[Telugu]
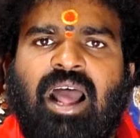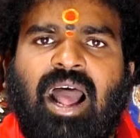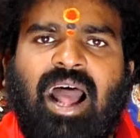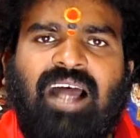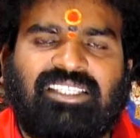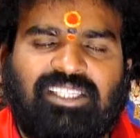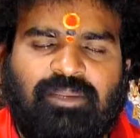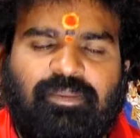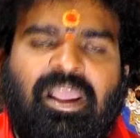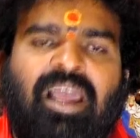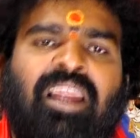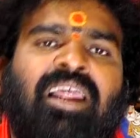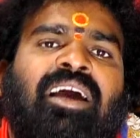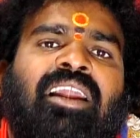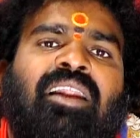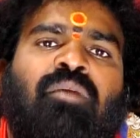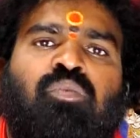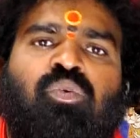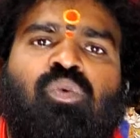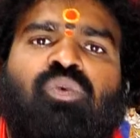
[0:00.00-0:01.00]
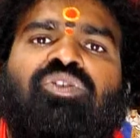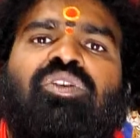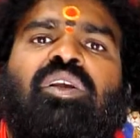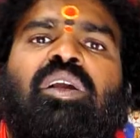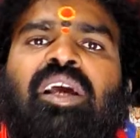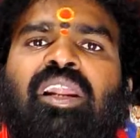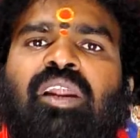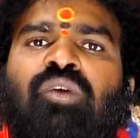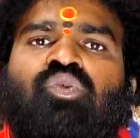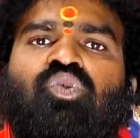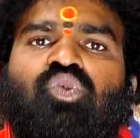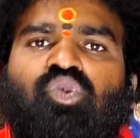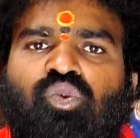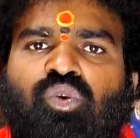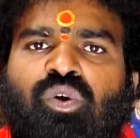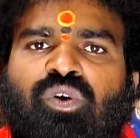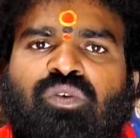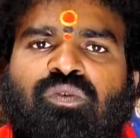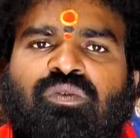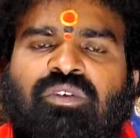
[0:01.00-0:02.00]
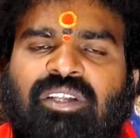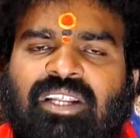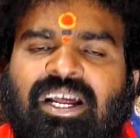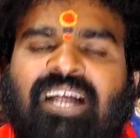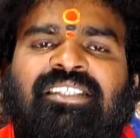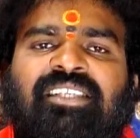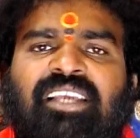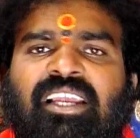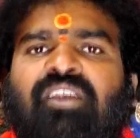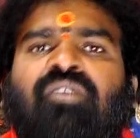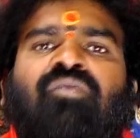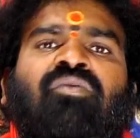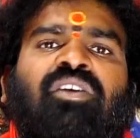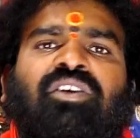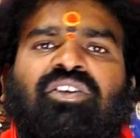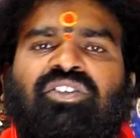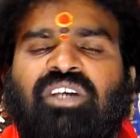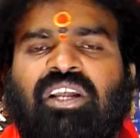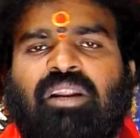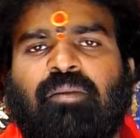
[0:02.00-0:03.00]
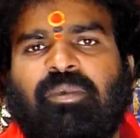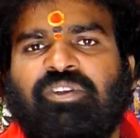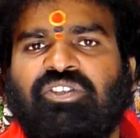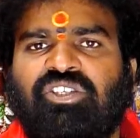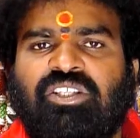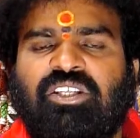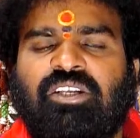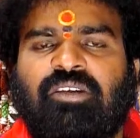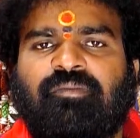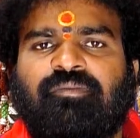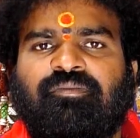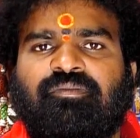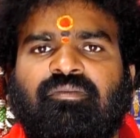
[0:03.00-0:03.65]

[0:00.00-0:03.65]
ఆ సమయాల కల్లా పూర్తయ్యేలా చూసుకోవటం ఈ రాశి కలిగిన వారికి చాలా మంచిది